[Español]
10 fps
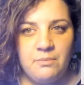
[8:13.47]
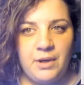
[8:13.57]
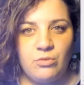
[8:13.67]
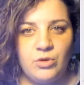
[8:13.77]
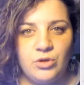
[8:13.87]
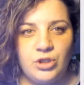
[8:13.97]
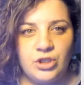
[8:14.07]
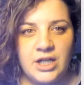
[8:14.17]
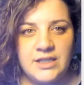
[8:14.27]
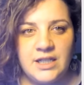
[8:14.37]
pero
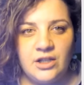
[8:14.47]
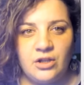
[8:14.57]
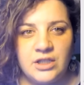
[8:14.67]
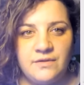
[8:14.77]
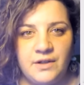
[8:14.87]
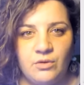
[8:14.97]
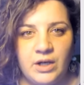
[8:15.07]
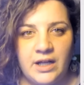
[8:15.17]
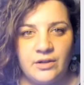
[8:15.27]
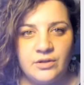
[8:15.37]
muchos han sido
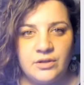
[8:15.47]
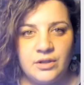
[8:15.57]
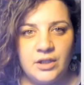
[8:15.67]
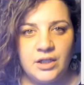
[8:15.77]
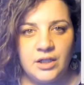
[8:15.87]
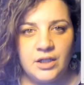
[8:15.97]
desfigurados.